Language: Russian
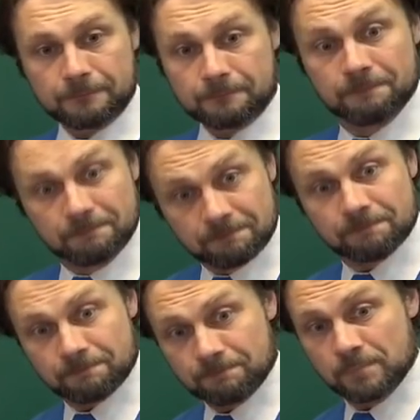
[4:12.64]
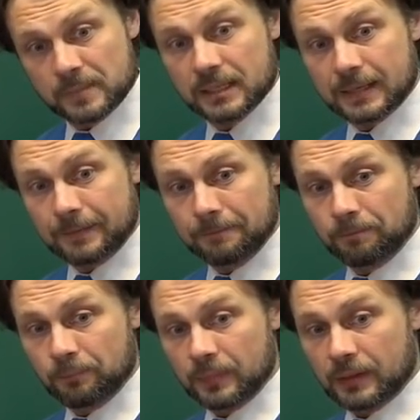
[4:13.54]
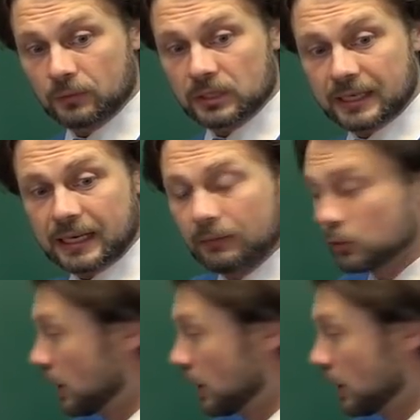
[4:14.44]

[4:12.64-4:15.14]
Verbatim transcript: Угу, да. Вот такая вот